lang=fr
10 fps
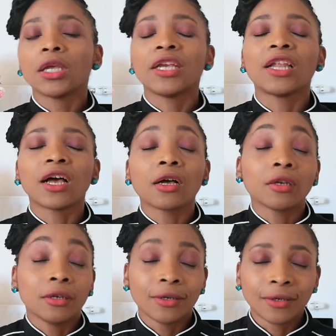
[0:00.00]
Et là,
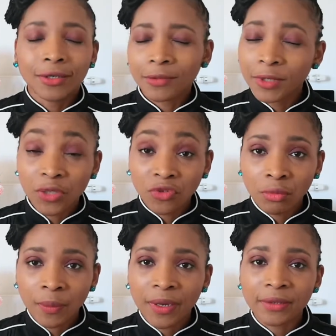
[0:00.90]
mettez-vous à
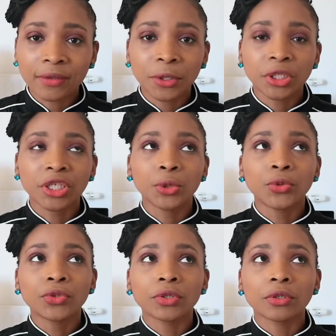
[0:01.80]
ma place. J'étais
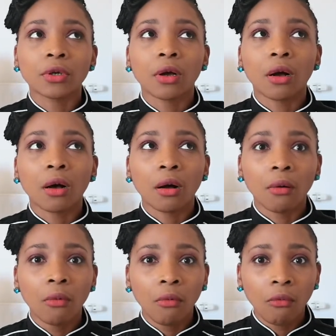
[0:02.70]
juste,
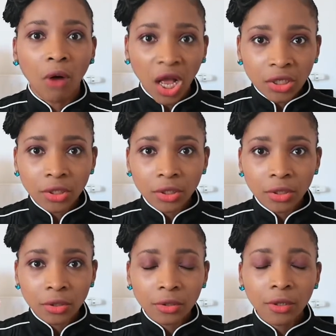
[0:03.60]
what?
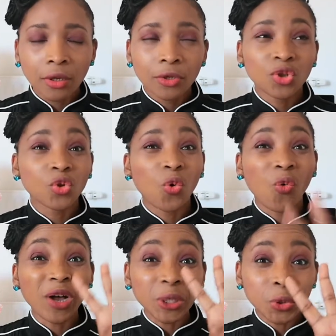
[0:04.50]

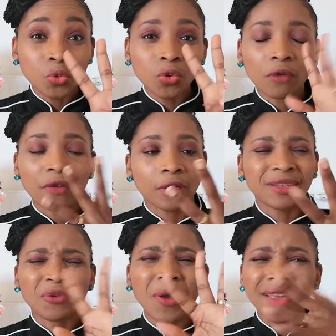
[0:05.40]
trois jours, enfin
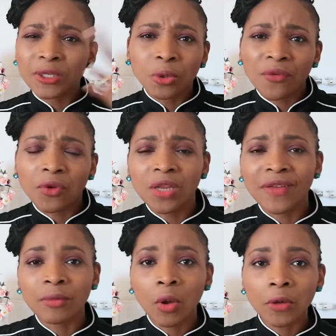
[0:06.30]
trois, quatre jours avant
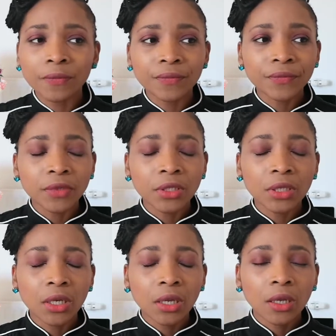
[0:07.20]
l'événement,
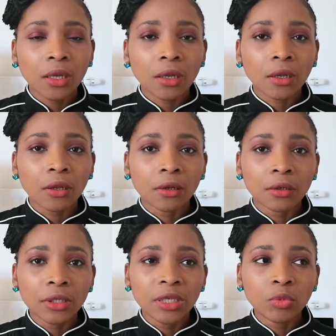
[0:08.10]

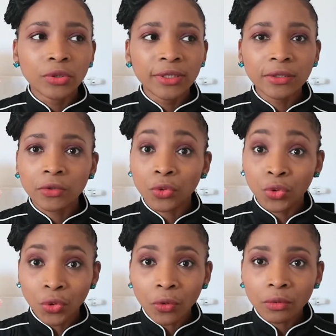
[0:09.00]
euh, ils me disent que
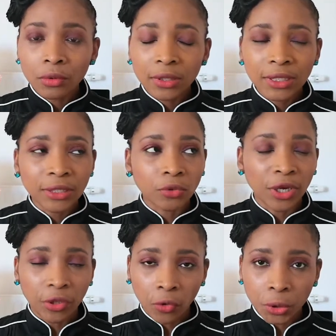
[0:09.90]
non, ils sont
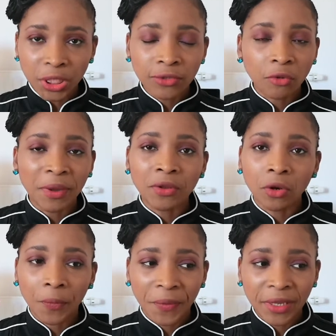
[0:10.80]
étrangers, ils sont pas dans
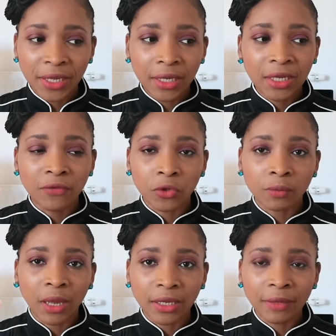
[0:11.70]
leur pays, ils vont se
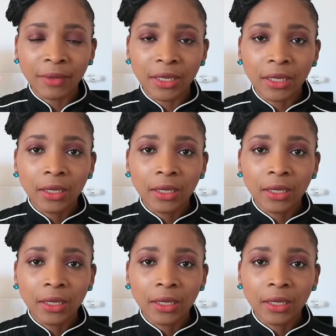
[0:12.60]
marier, mais